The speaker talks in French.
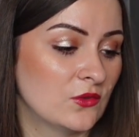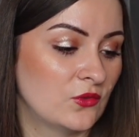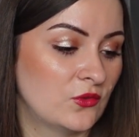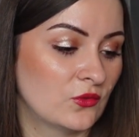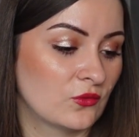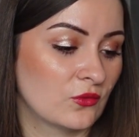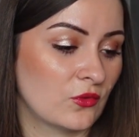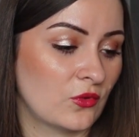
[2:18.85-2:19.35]

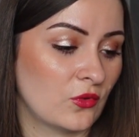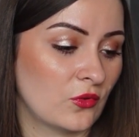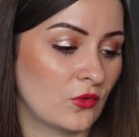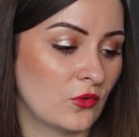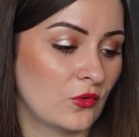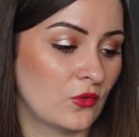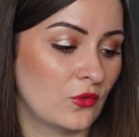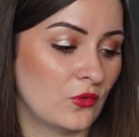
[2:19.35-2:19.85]
Donc
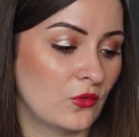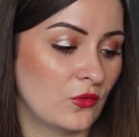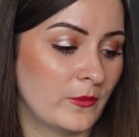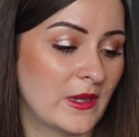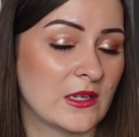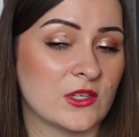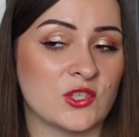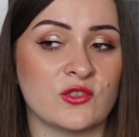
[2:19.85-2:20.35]
euh,
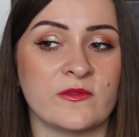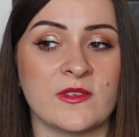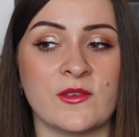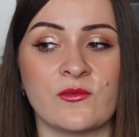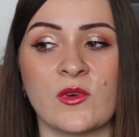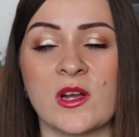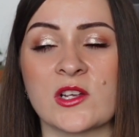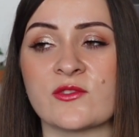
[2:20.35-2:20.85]
bah, je vais
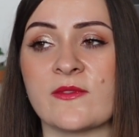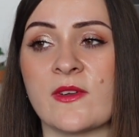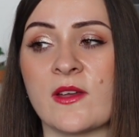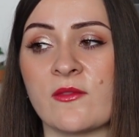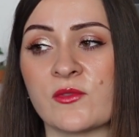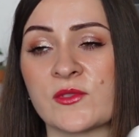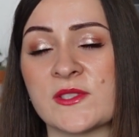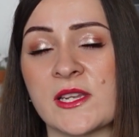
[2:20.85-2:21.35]
voir, je vais
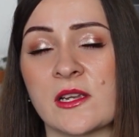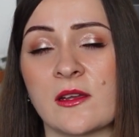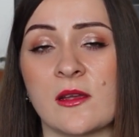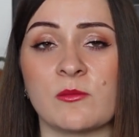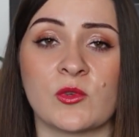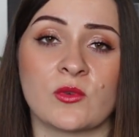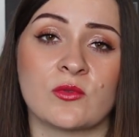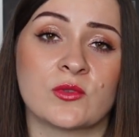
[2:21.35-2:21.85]
avancer quand
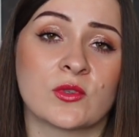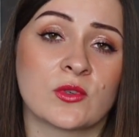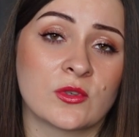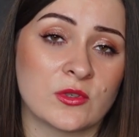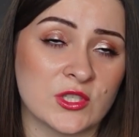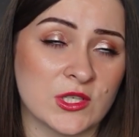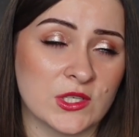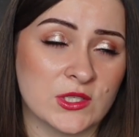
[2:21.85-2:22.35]
même dans l'autre
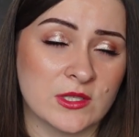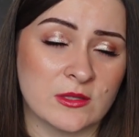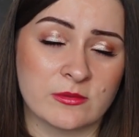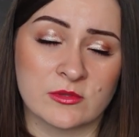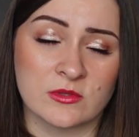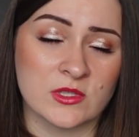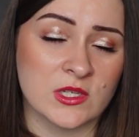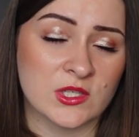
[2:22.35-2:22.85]
que j'ai acheté,
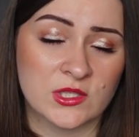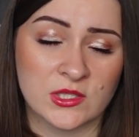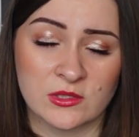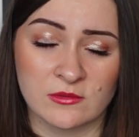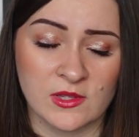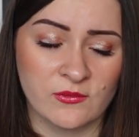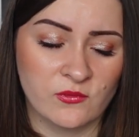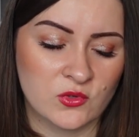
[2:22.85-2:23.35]
parce que je l'ai acheté,
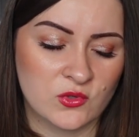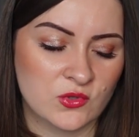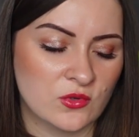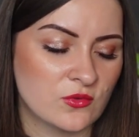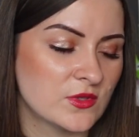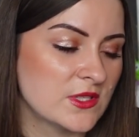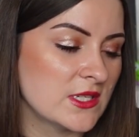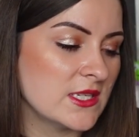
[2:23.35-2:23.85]
donc il faut que je
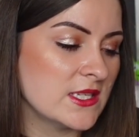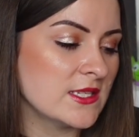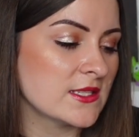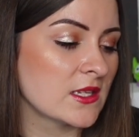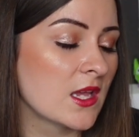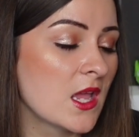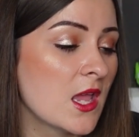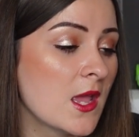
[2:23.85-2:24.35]

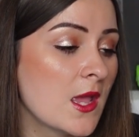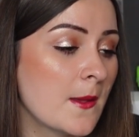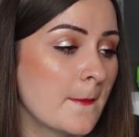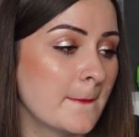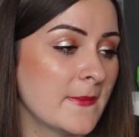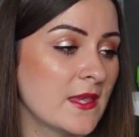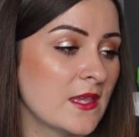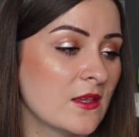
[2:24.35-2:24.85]
l'utilise.
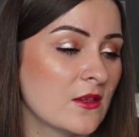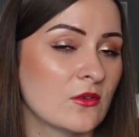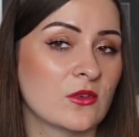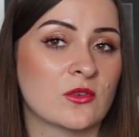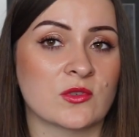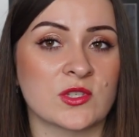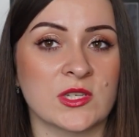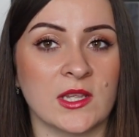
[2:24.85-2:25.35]
Mais euh,
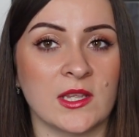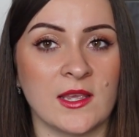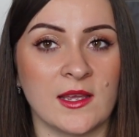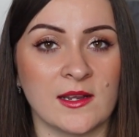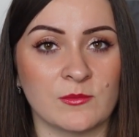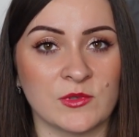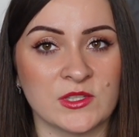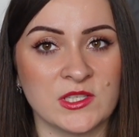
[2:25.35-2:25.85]
quand je serai
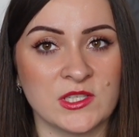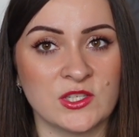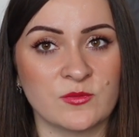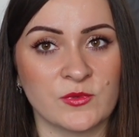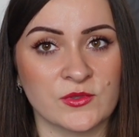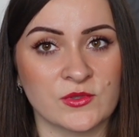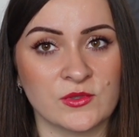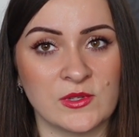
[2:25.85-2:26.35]
à la moitié, je
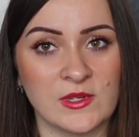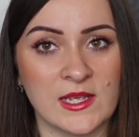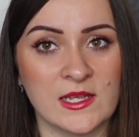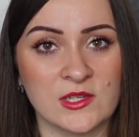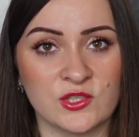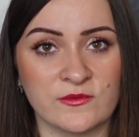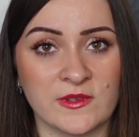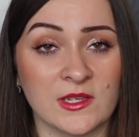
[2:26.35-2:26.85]
pense que
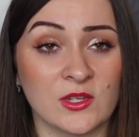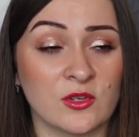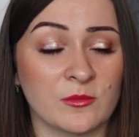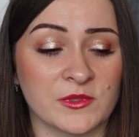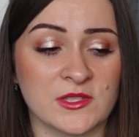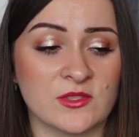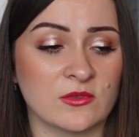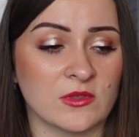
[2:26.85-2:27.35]
là, je vais
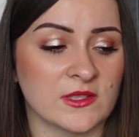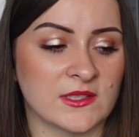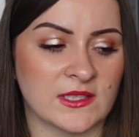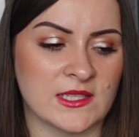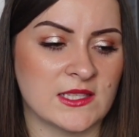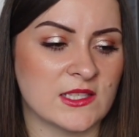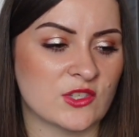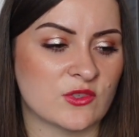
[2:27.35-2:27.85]
commander sur
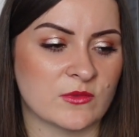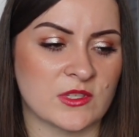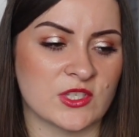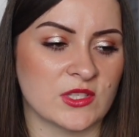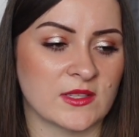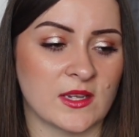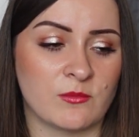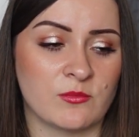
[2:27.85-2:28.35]
internet et j'en
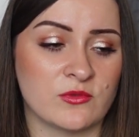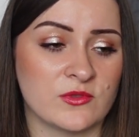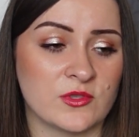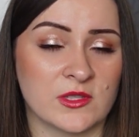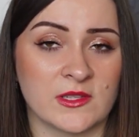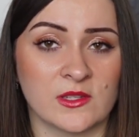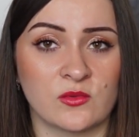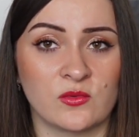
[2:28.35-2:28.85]
achèterai
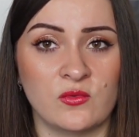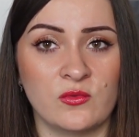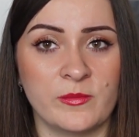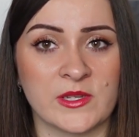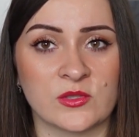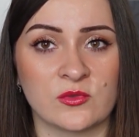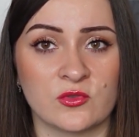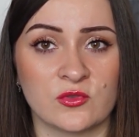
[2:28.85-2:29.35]
plusieurs d'un coup,
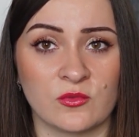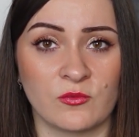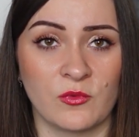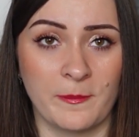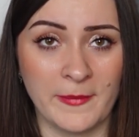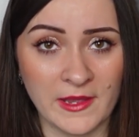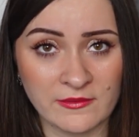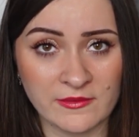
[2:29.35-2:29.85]
parce que je ne
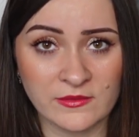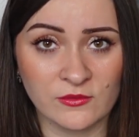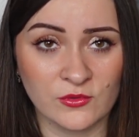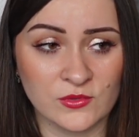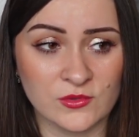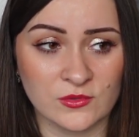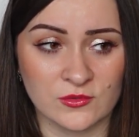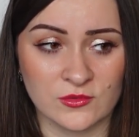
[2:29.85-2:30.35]
veux pas
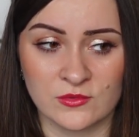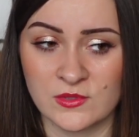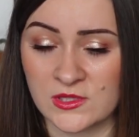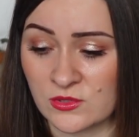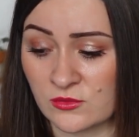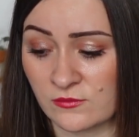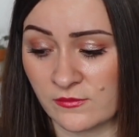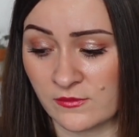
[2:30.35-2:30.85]
vivre sans eux, et
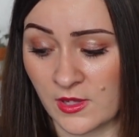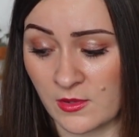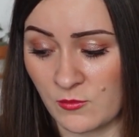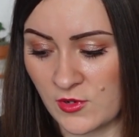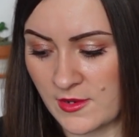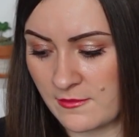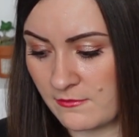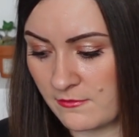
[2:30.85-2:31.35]
ce sont
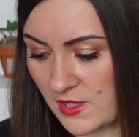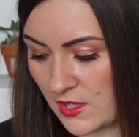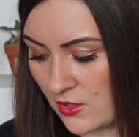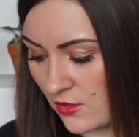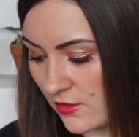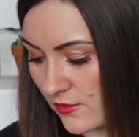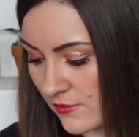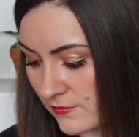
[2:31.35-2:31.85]
vraiment les
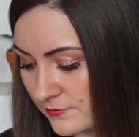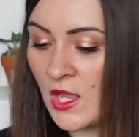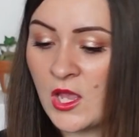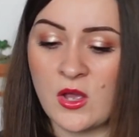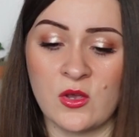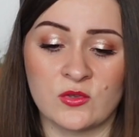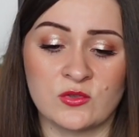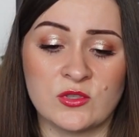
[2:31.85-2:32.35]
meilleurs.
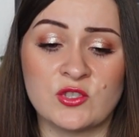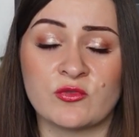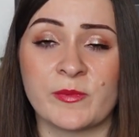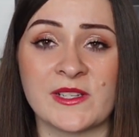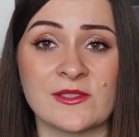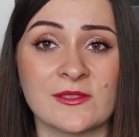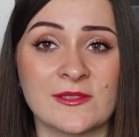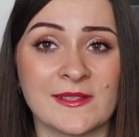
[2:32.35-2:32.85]
Ensuite, je vous
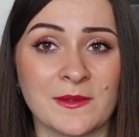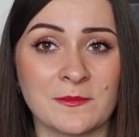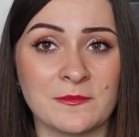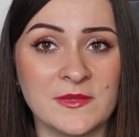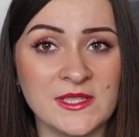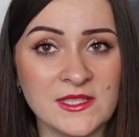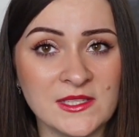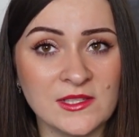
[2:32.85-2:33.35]
présente un
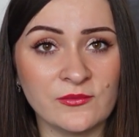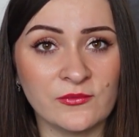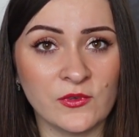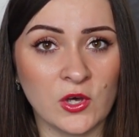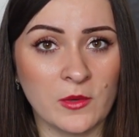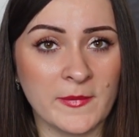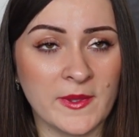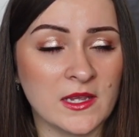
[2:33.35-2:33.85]
mini
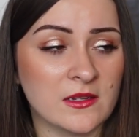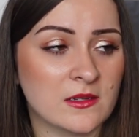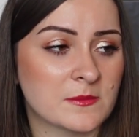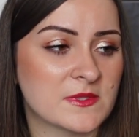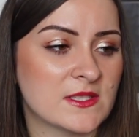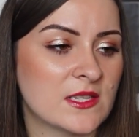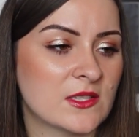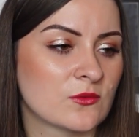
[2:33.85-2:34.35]
format
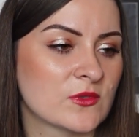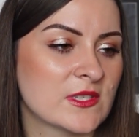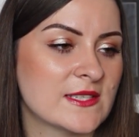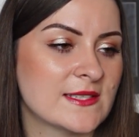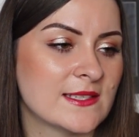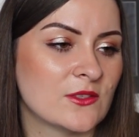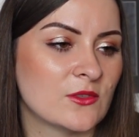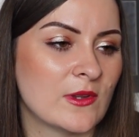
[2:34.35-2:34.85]
comme ça, donc ça
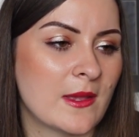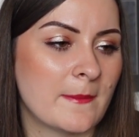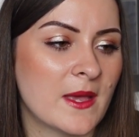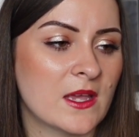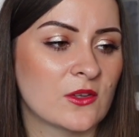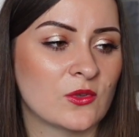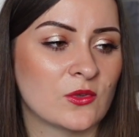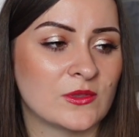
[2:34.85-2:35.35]
c'est de la
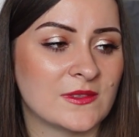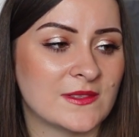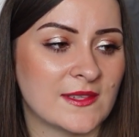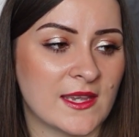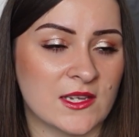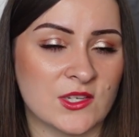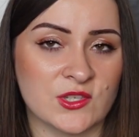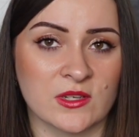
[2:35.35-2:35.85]
marque
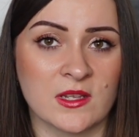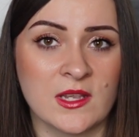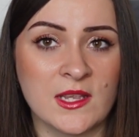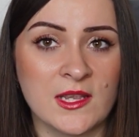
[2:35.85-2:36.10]
Tage.